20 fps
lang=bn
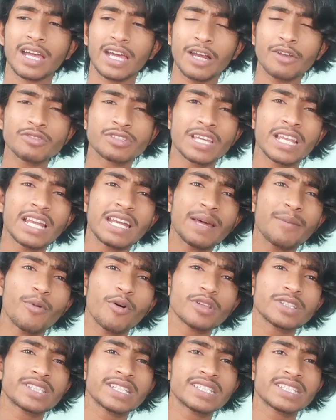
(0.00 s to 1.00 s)
কারণ ছেলেটা
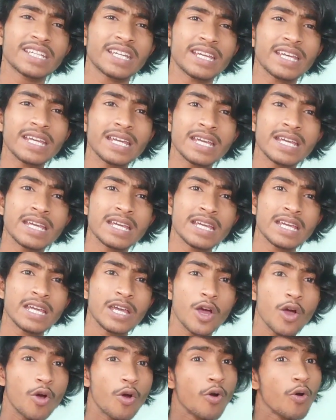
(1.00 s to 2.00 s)
বলছে যে
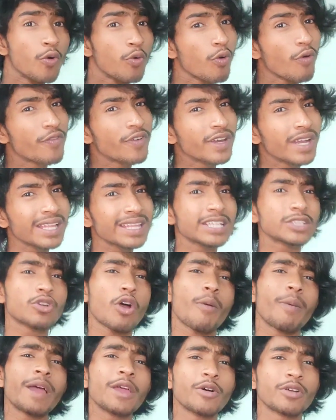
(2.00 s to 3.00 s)
অভিনেতা
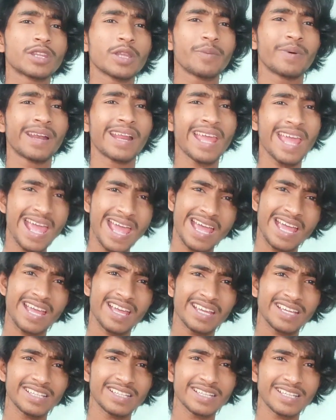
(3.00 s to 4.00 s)
সবাই হতে পারে হ্যাঁ
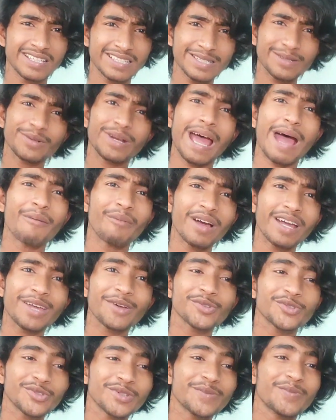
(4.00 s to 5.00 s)
যেমন
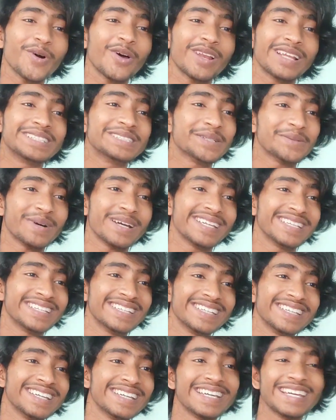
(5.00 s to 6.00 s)
আমাকেও যদি বলেন যে ভাই
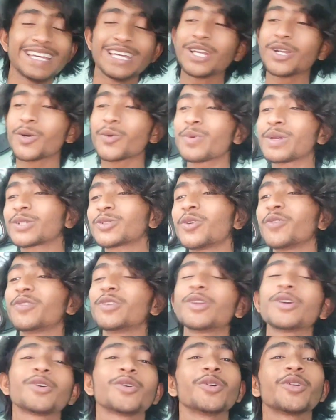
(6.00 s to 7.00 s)
এরকম একটু
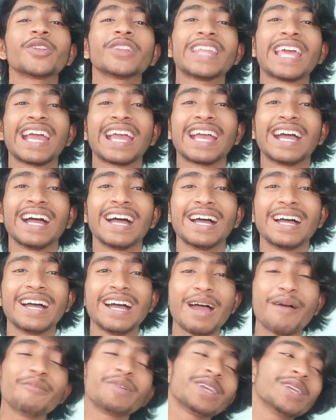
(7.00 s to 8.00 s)
অভিনয় করে দেখা
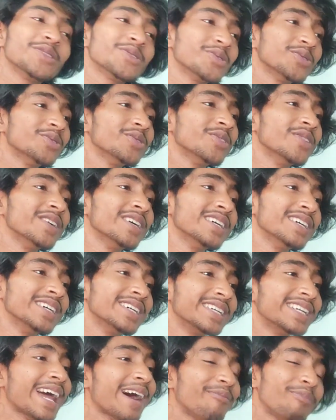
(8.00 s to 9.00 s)
আমি কিন্তু
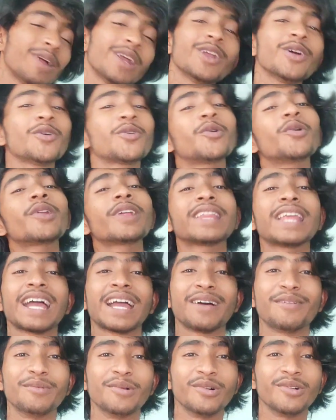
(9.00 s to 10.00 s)
না পারলেও করে
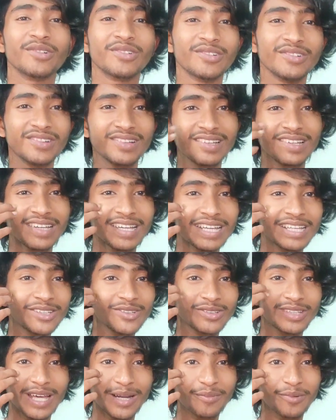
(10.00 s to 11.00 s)
দেখাবো
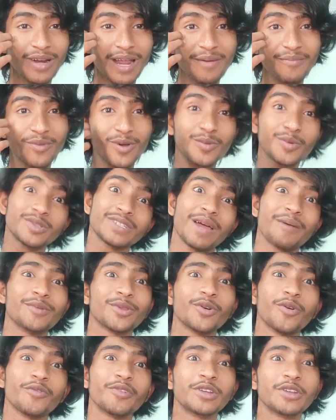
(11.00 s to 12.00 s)
কিন্তু তারপর আমি বলবো যে আমি
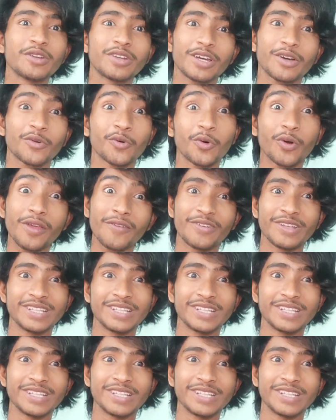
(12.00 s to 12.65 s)
তো অভিনয়টা করে